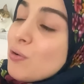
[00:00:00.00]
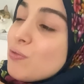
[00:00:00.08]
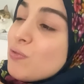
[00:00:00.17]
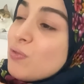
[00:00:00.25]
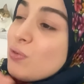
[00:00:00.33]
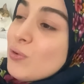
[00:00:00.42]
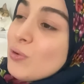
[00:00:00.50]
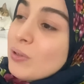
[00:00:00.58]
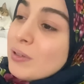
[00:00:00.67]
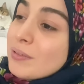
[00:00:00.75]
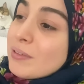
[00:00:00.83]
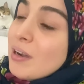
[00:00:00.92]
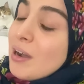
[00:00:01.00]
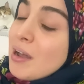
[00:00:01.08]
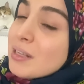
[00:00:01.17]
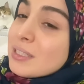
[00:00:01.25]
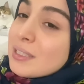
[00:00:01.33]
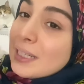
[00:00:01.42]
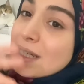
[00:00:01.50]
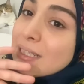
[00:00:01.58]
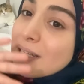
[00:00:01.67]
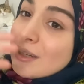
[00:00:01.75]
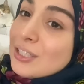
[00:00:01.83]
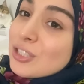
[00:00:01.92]
full ağzına
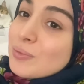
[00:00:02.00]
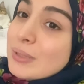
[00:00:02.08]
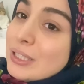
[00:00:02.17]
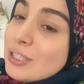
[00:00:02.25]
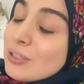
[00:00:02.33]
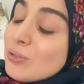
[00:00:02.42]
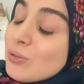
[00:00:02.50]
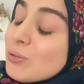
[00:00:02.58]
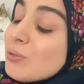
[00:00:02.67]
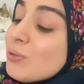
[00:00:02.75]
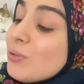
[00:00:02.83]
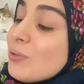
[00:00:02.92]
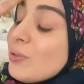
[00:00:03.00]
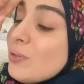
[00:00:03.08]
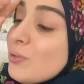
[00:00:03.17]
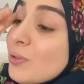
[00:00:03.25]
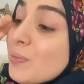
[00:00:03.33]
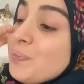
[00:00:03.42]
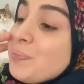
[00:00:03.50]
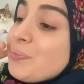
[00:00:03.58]
kadar çamaşır doluydu.